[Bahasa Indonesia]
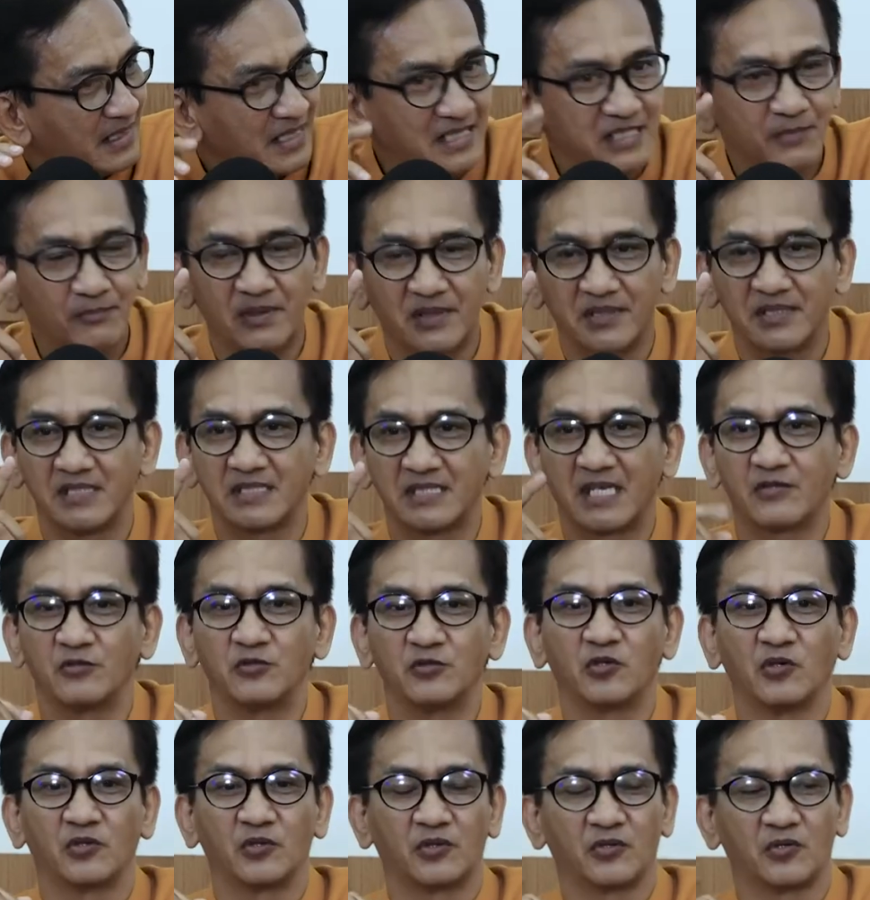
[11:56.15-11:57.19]
ini seperti satu
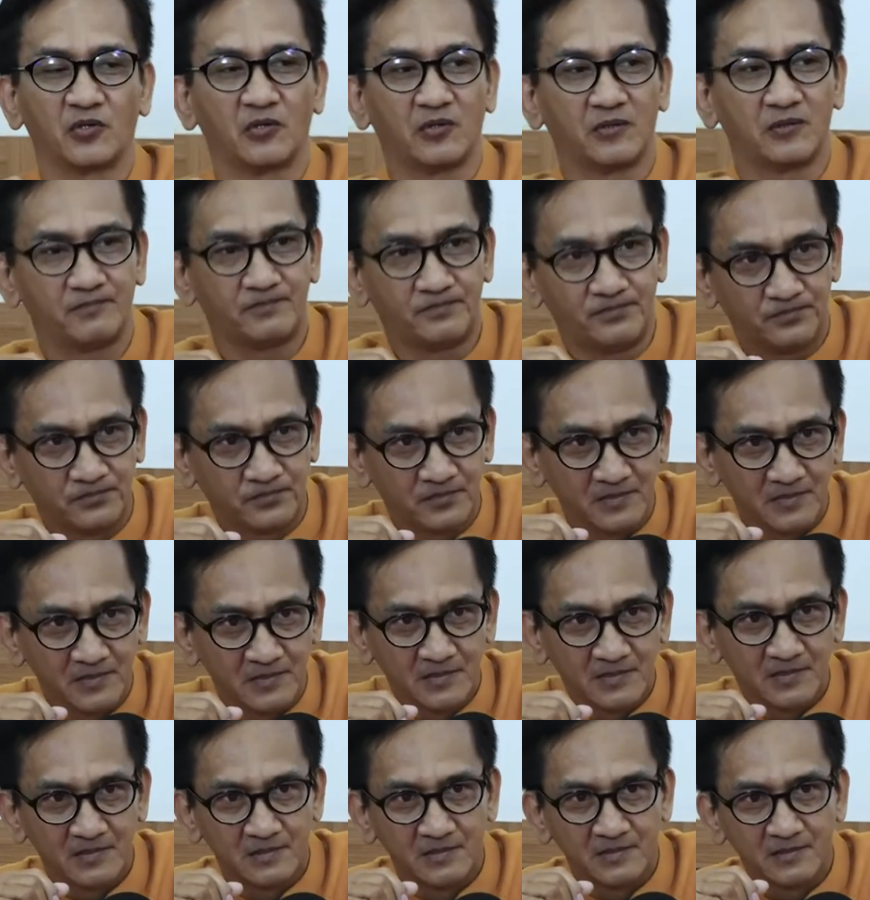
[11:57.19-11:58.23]
contoh
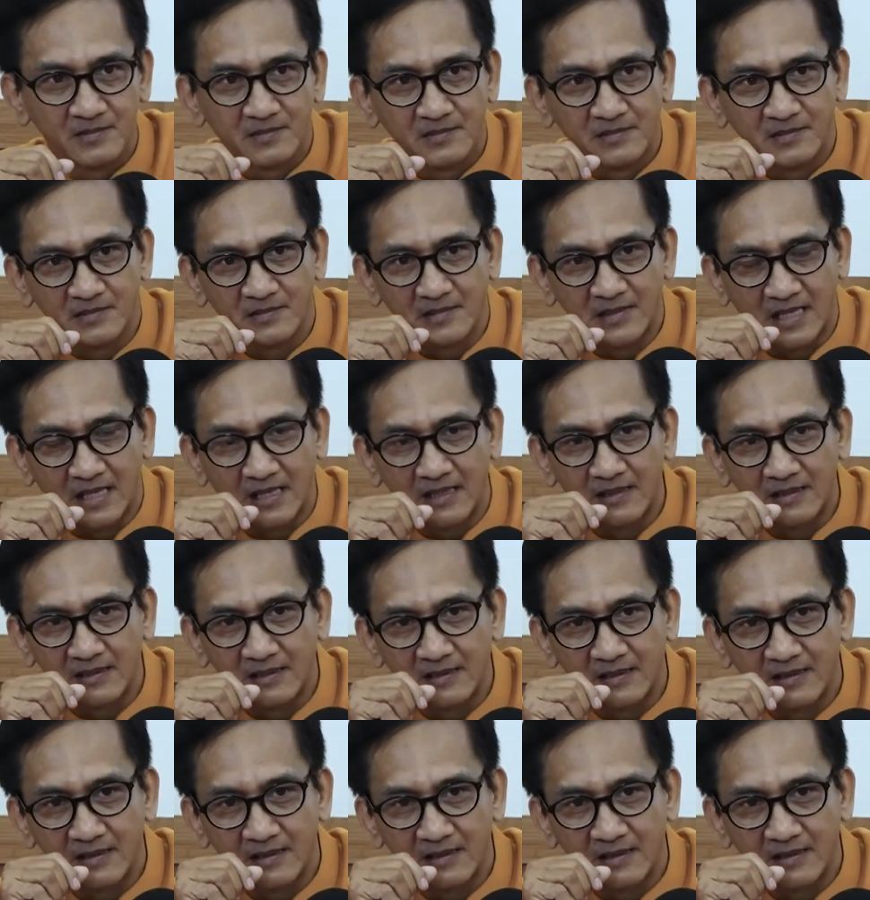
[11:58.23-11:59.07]
ya